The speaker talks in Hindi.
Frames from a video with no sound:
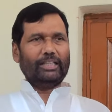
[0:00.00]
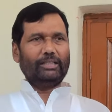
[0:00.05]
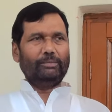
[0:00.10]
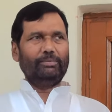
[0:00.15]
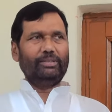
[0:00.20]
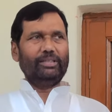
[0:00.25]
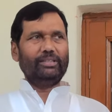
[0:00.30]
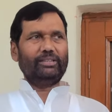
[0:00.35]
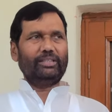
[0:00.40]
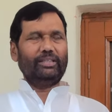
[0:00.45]

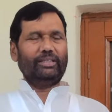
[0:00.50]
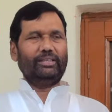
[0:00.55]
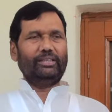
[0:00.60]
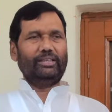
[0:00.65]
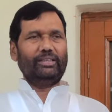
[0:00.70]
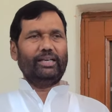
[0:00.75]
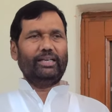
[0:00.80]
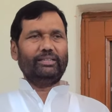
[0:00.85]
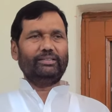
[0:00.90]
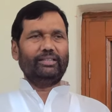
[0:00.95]
आदमियत के
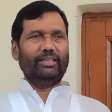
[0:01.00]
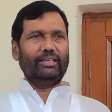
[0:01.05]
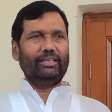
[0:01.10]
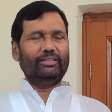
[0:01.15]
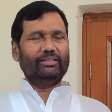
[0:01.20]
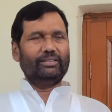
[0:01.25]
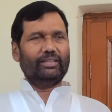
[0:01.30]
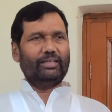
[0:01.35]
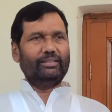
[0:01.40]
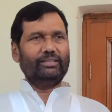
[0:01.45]
नज़रिया से
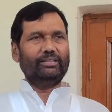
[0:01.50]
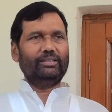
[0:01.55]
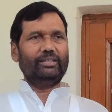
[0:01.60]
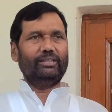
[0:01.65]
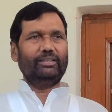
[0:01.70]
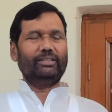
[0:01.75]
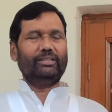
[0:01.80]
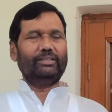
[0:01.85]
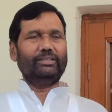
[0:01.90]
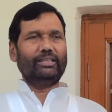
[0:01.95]
इंसानियत
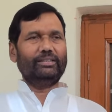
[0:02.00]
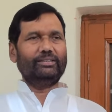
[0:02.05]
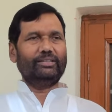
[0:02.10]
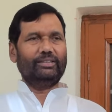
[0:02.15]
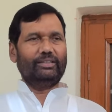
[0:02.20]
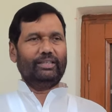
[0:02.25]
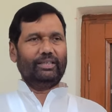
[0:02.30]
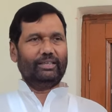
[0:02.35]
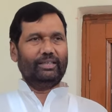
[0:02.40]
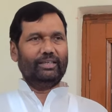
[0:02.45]
के नज़रिया
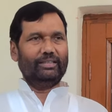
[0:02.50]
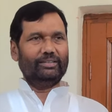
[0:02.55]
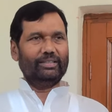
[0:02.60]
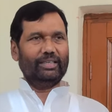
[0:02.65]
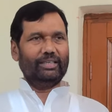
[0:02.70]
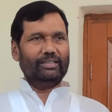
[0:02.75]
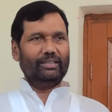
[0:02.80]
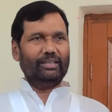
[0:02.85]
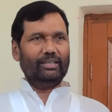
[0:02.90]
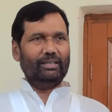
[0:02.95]
से देखना
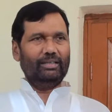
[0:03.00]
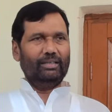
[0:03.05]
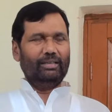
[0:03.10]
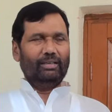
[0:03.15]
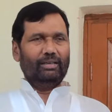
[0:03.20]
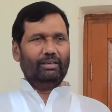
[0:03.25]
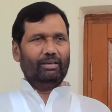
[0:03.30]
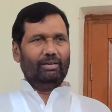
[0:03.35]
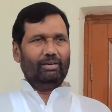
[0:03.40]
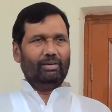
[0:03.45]
चाहिए
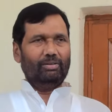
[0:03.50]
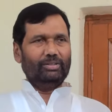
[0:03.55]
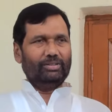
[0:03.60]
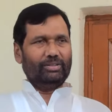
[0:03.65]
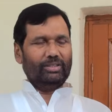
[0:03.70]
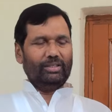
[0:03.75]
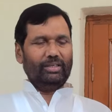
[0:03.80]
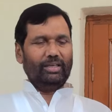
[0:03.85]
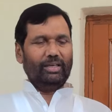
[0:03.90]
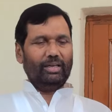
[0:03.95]
और
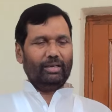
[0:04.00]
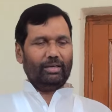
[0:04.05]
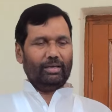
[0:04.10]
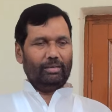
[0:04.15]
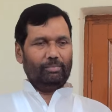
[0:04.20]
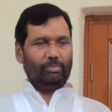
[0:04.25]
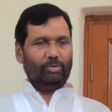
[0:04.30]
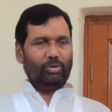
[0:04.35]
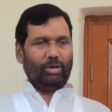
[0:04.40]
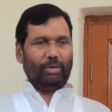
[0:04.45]
इसलिए
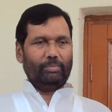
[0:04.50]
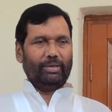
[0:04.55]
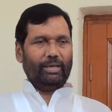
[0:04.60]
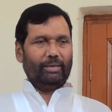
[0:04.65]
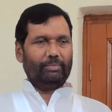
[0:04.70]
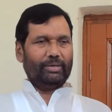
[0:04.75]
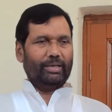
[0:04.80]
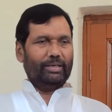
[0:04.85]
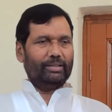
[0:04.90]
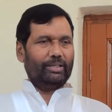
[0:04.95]
हम लोग अभी
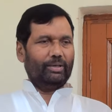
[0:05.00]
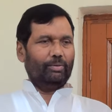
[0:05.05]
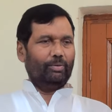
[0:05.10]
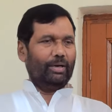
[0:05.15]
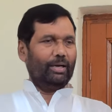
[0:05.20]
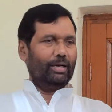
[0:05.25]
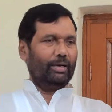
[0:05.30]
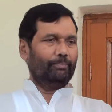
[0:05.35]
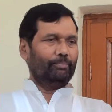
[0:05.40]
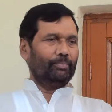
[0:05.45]
अब गए थे
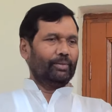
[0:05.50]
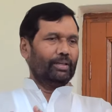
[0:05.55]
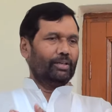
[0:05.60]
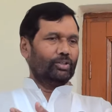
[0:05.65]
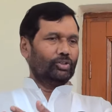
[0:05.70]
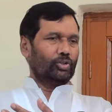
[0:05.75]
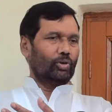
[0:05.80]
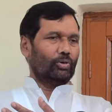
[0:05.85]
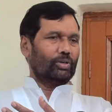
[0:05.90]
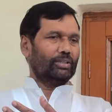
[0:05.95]
वहाँ
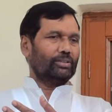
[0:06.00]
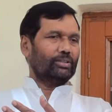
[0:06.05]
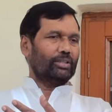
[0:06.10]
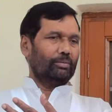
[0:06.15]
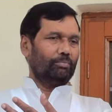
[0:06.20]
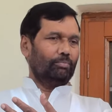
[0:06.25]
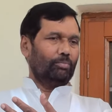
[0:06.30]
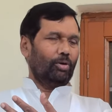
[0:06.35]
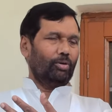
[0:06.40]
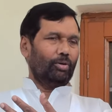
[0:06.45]

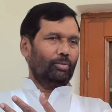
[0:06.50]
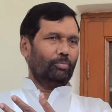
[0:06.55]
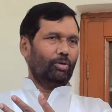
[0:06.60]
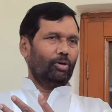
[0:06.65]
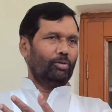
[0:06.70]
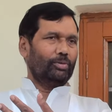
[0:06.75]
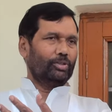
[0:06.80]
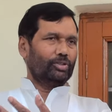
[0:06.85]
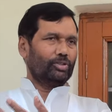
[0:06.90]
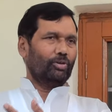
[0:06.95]
शौकत
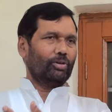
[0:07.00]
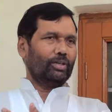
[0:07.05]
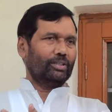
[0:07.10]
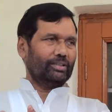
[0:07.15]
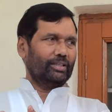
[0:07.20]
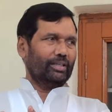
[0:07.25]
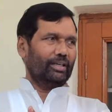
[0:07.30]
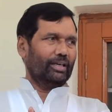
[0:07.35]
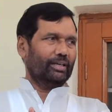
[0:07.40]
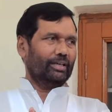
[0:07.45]
मौलवी
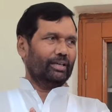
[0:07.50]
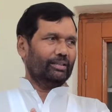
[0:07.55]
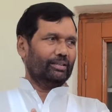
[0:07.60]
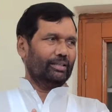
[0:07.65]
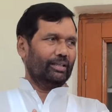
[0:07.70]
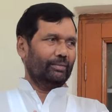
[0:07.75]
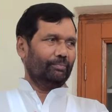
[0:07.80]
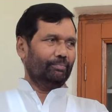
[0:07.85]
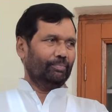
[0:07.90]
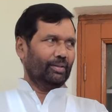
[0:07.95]
शौकत के यहाँ गए
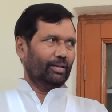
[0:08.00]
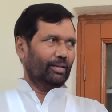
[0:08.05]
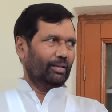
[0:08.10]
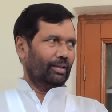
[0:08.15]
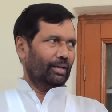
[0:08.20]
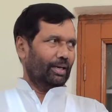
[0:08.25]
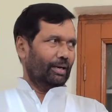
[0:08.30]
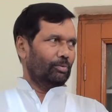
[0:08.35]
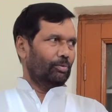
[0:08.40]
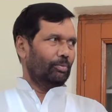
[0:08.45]
थे
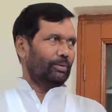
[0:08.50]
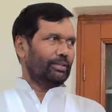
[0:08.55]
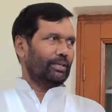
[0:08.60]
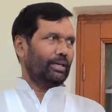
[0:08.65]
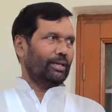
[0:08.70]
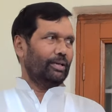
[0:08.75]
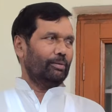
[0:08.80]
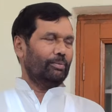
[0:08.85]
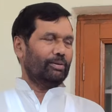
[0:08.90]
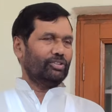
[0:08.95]
अब वो
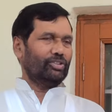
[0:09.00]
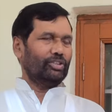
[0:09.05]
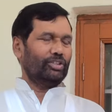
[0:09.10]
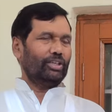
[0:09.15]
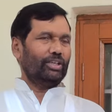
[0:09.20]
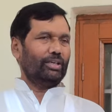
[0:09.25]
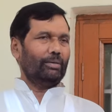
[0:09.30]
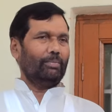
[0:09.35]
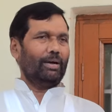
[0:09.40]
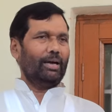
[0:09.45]
बेचारे
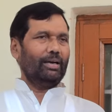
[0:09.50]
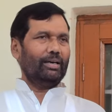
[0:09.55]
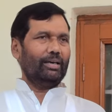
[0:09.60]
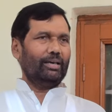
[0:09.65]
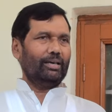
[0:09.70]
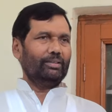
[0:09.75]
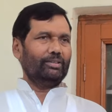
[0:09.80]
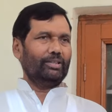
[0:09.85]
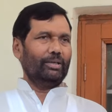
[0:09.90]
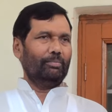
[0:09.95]
यूनिवर्सिटी की मांग
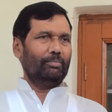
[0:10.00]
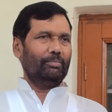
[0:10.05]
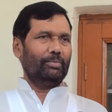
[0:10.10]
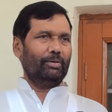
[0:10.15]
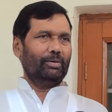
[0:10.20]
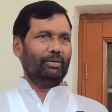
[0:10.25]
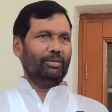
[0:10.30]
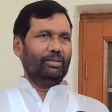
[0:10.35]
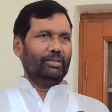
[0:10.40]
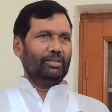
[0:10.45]
कर रहे
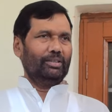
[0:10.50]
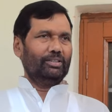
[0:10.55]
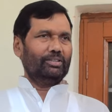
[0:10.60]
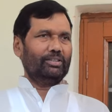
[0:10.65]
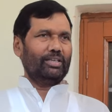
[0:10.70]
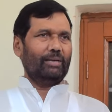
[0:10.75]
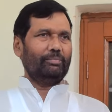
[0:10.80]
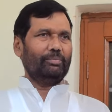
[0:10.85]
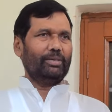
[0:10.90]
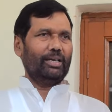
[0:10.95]
थे
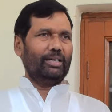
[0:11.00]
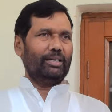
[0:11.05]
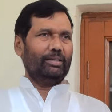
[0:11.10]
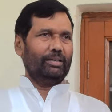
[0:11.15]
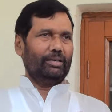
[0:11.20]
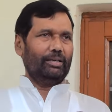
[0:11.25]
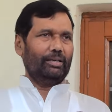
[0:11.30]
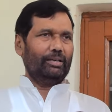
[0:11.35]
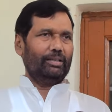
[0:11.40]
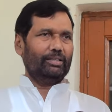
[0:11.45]
इस्लामिया
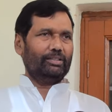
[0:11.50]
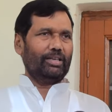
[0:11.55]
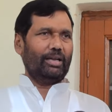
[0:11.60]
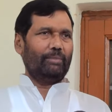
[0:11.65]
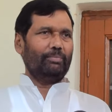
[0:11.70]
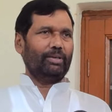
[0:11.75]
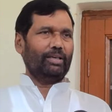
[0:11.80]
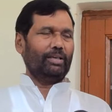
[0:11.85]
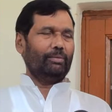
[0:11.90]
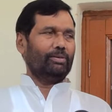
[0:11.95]

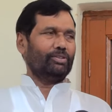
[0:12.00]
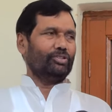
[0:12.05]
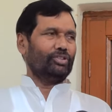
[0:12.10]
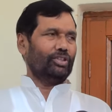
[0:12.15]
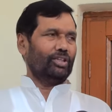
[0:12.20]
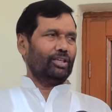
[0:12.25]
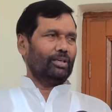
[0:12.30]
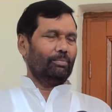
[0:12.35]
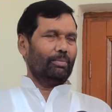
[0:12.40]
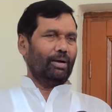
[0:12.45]
इस्लामिक
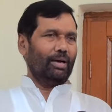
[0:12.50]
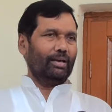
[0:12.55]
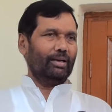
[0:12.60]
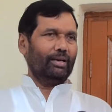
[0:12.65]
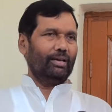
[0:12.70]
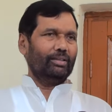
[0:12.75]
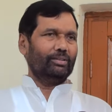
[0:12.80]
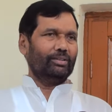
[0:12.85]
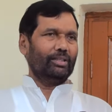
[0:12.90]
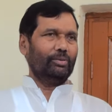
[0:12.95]
यूनिवर्सिटी की मांग
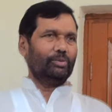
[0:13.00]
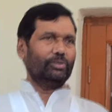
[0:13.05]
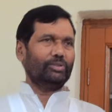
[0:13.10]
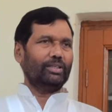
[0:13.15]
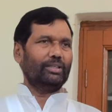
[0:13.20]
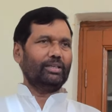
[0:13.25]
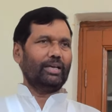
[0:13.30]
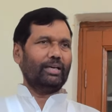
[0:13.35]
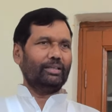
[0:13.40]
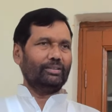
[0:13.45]
कर रहे थे
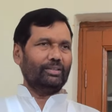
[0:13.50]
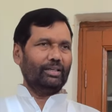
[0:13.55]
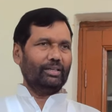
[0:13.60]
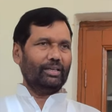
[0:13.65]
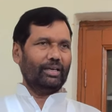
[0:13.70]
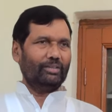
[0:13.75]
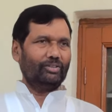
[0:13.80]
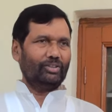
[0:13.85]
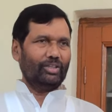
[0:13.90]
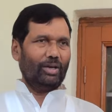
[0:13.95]
उसकी क्या कहते
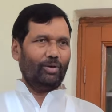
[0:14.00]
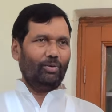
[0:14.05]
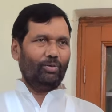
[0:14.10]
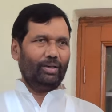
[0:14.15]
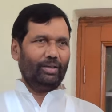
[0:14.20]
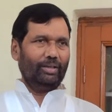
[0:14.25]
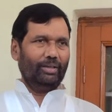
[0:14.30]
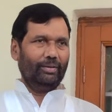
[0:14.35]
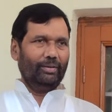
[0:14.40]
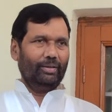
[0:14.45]
हैं कि हत्या हो
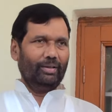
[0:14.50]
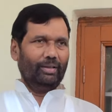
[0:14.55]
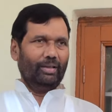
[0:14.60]
गई